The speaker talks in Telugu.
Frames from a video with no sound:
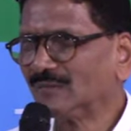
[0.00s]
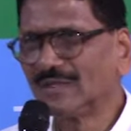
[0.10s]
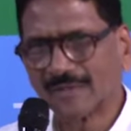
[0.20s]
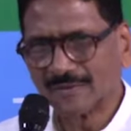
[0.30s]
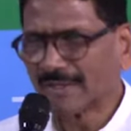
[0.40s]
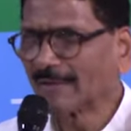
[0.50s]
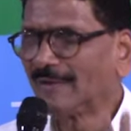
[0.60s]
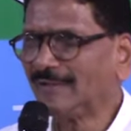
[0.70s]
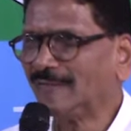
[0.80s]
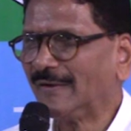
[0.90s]
దే దే
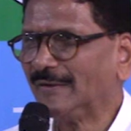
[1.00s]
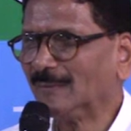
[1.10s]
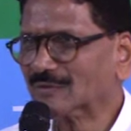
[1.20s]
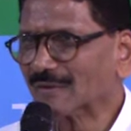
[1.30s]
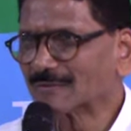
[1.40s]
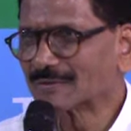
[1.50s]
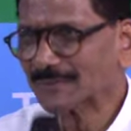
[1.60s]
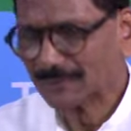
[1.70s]
కెనాట్ డిఫెండ్ దెమ్సెల్వ్స్